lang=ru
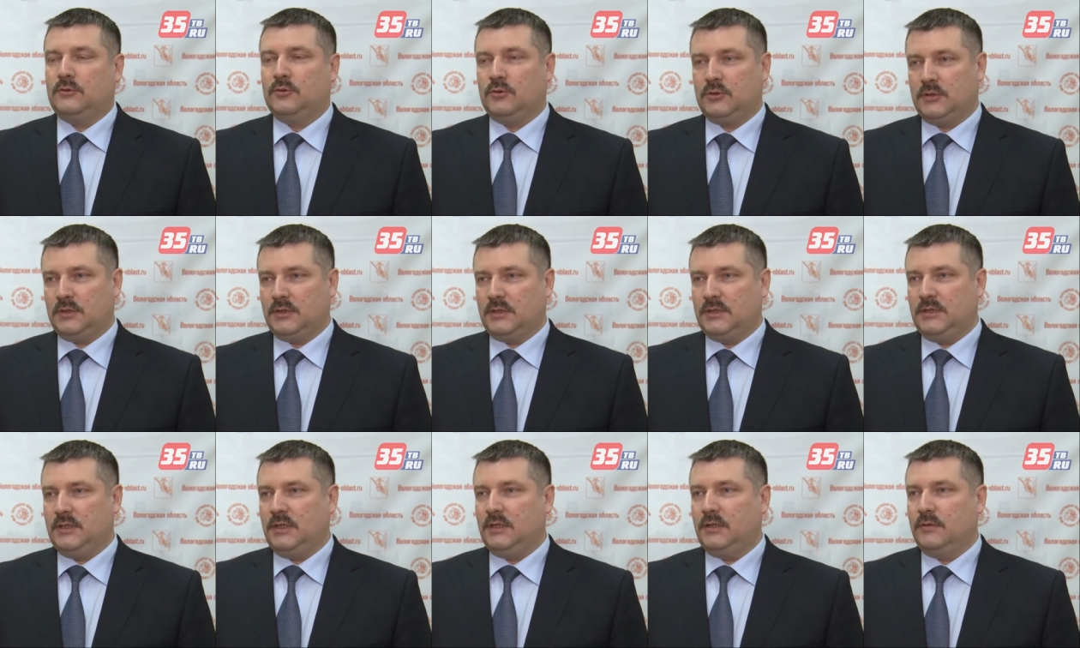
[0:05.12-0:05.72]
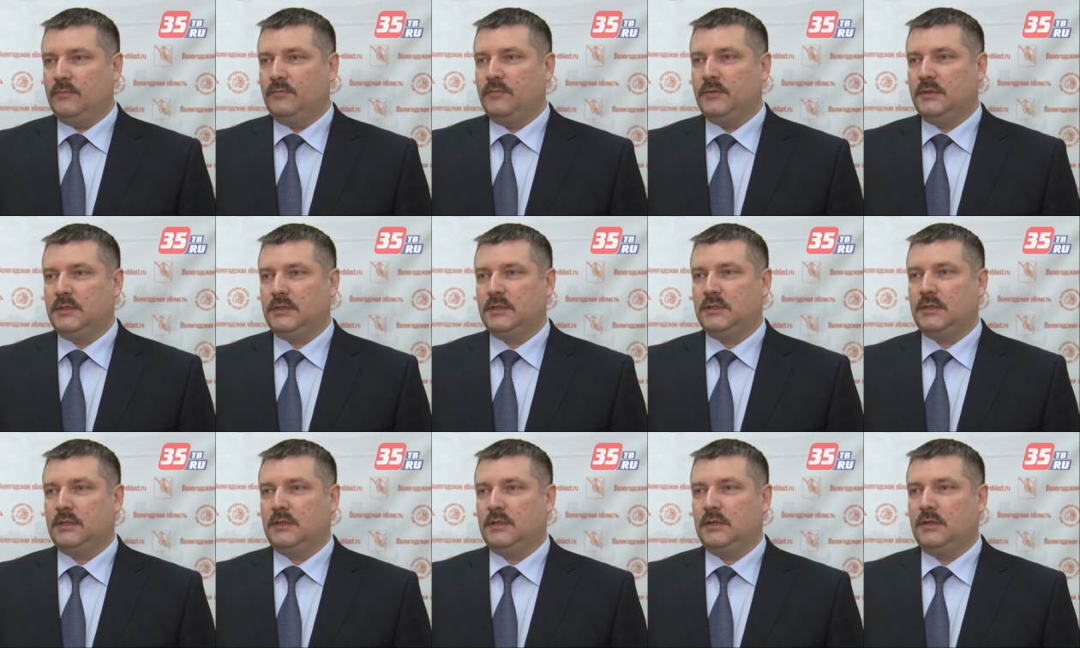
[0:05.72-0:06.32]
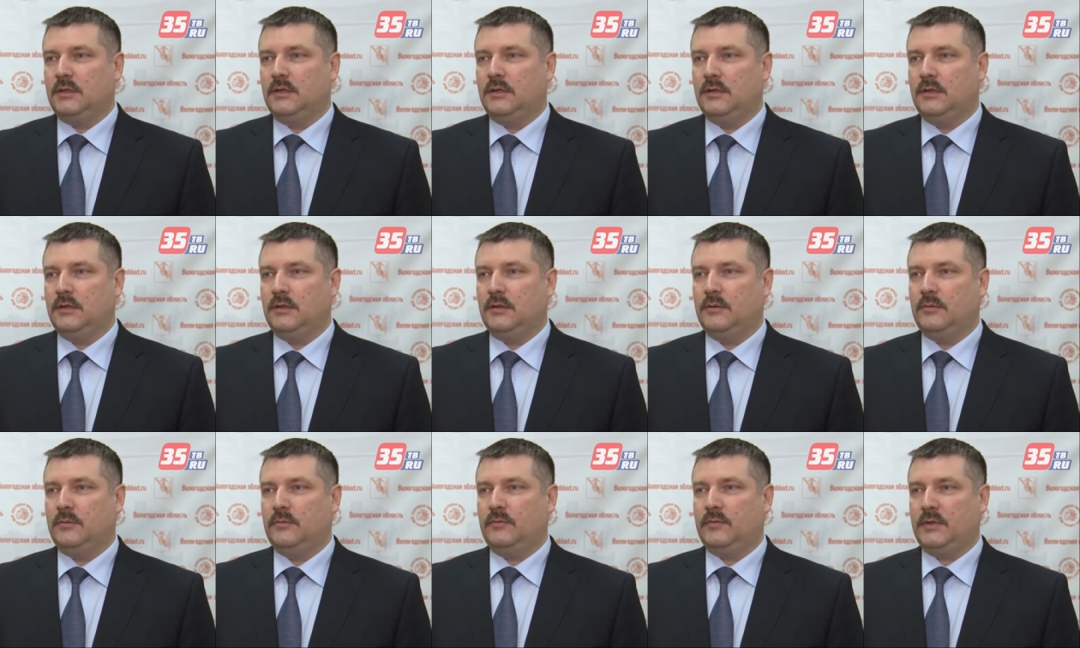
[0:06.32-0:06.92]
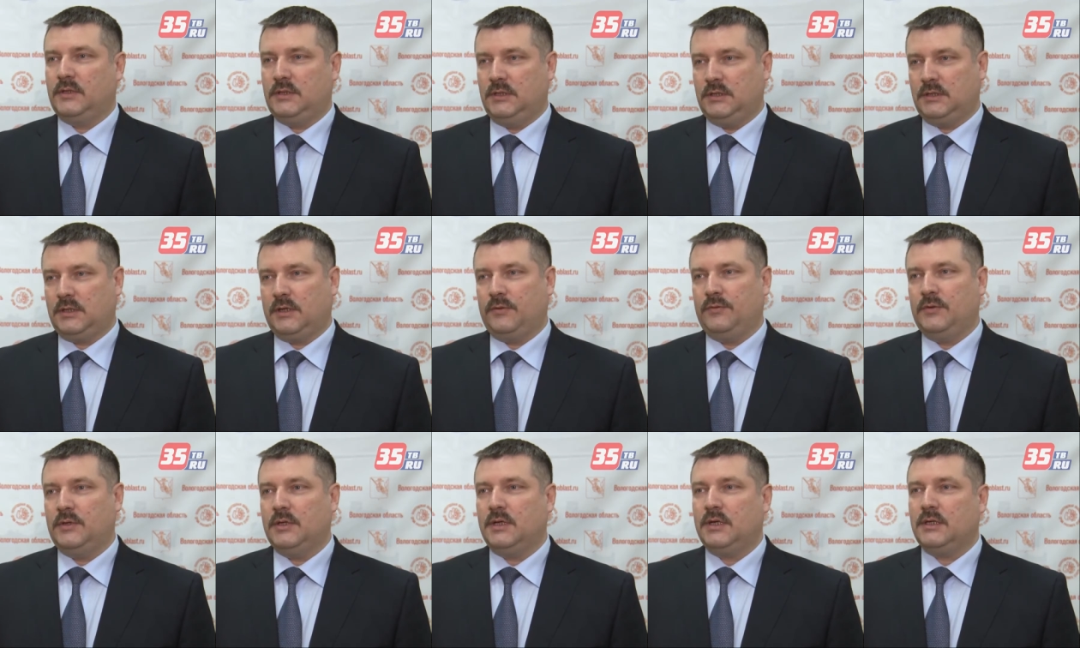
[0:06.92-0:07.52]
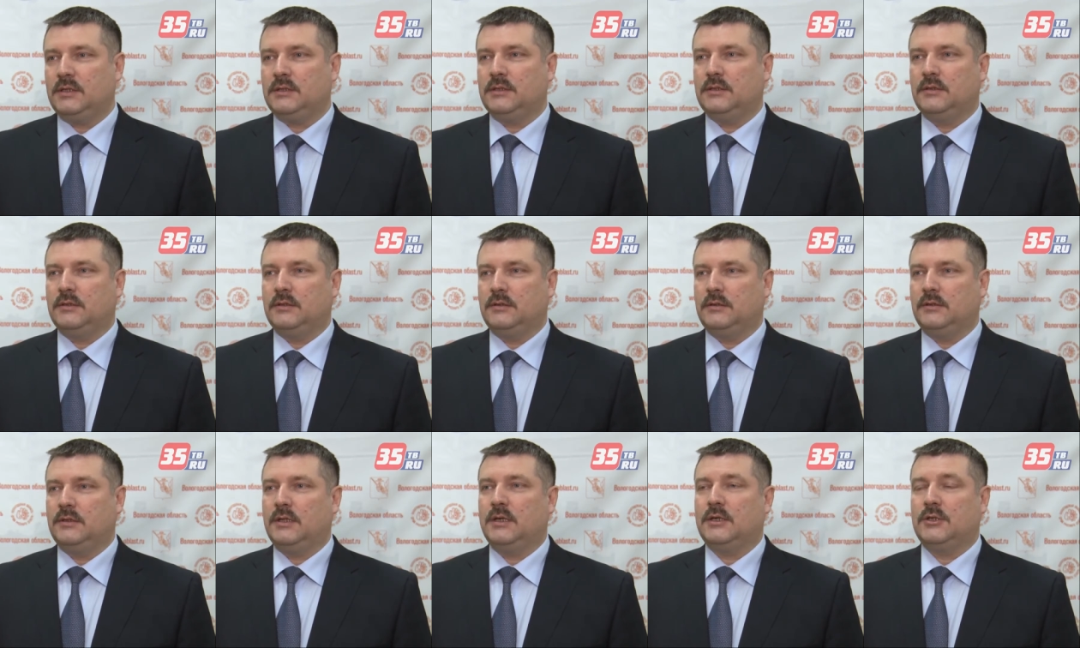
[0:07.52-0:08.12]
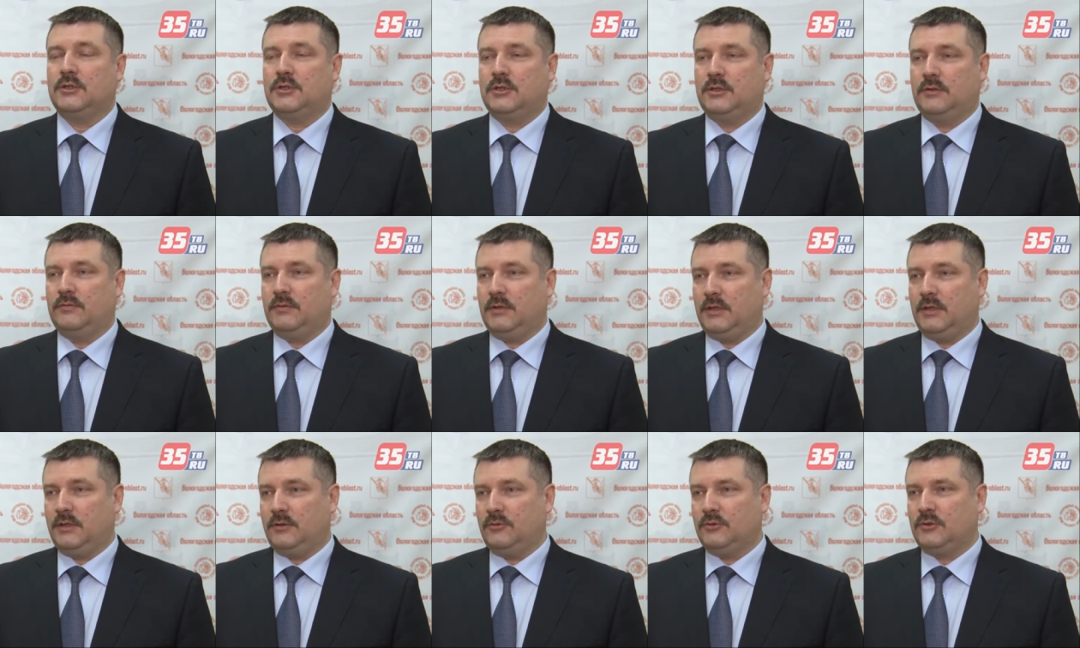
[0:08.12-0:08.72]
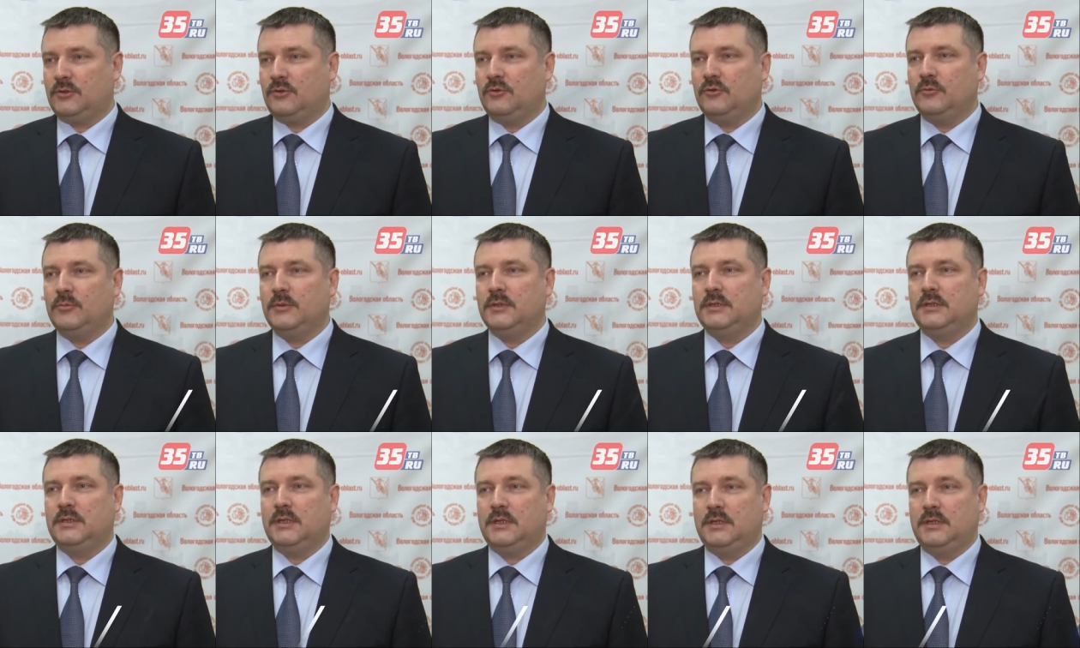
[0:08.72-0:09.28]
Создана сеть МФЦ в Российской Федерации, также и в Вологодской области.